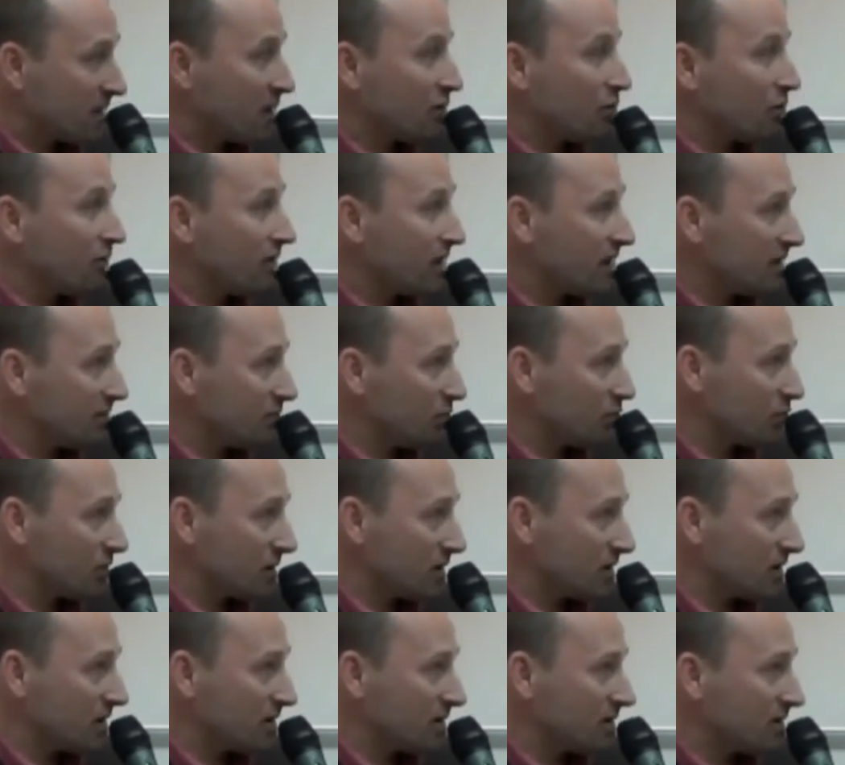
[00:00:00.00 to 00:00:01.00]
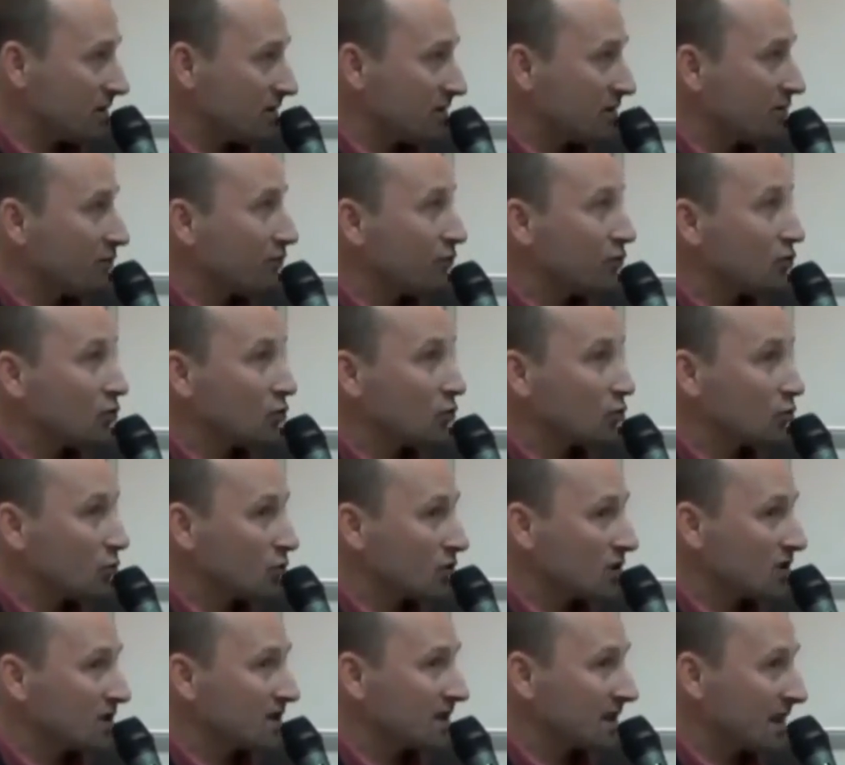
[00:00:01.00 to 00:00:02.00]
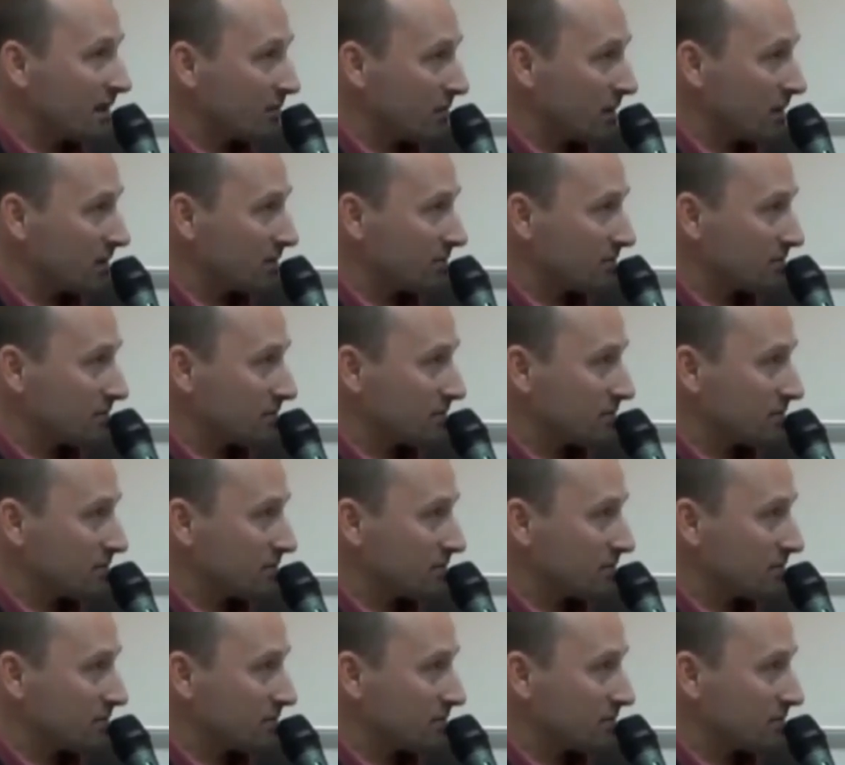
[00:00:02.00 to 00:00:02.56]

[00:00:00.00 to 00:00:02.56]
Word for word: Второй вариант бюджета – все то же самое.